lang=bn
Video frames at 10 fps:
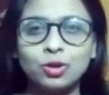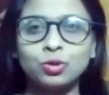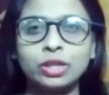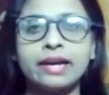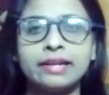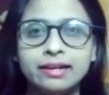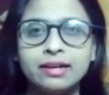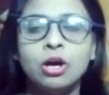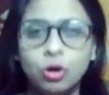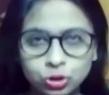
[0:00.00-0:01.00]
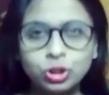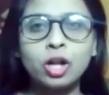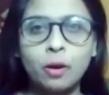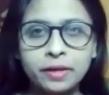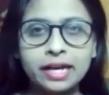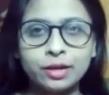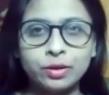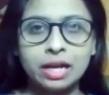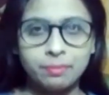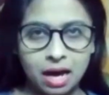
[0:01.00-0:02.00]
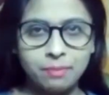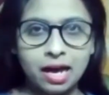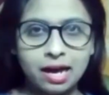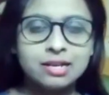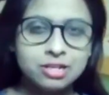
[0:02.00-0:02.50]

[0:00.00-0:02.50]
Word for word: কোথায় উত্তরের অপেক্ষায় রইলাম আমরা